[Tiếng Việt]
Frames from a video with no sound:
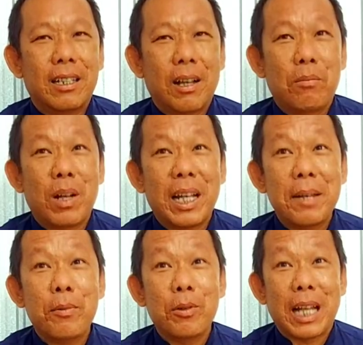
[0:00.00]
trong cái
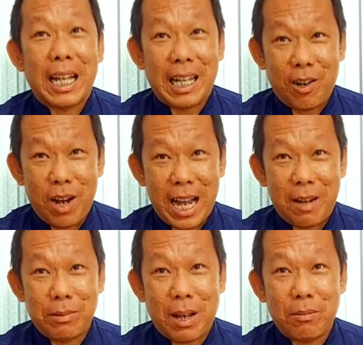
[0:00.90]
kiếp của người ta người ta có hai
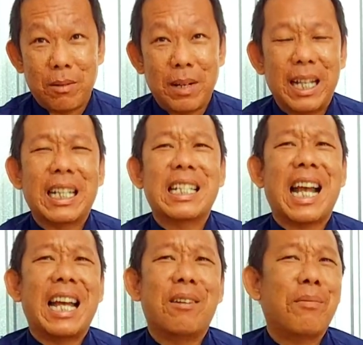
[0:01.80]
ông chồng không lẽ người ta sai
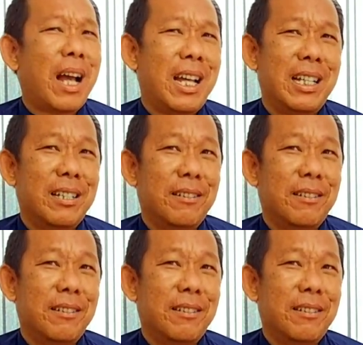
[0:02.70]
không phải